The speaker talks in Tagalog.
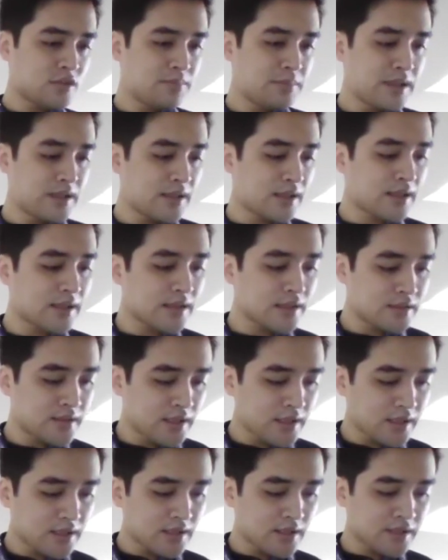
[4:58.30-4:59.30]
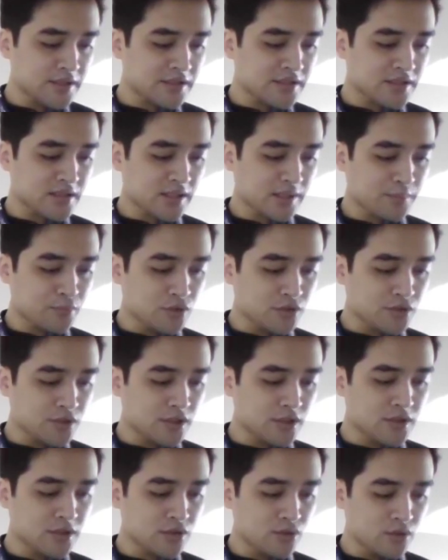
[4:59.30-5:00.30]
Pinaka-ideal is up to
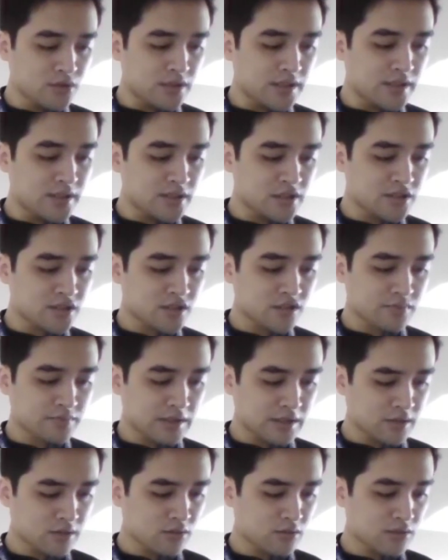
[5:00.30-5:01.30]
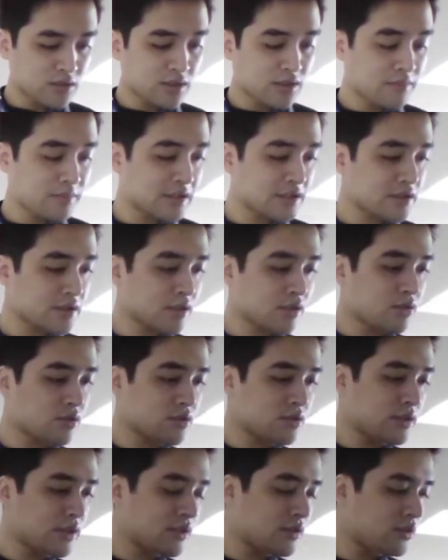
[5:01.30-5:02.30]
32 days, pero kung lagpas ng
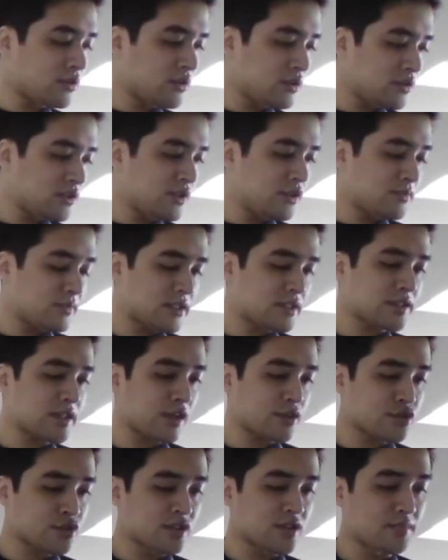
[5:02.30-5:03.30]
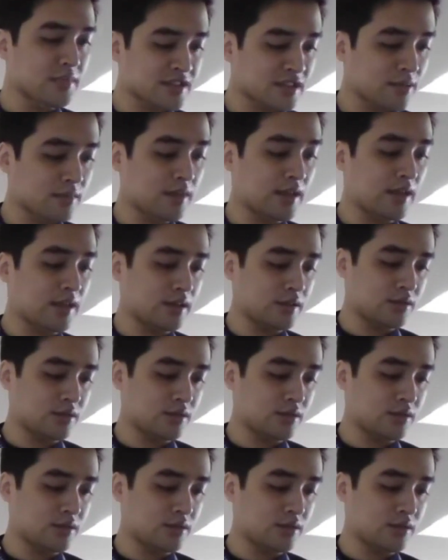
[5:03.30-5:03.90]
konti, hindi naman siya actually masama.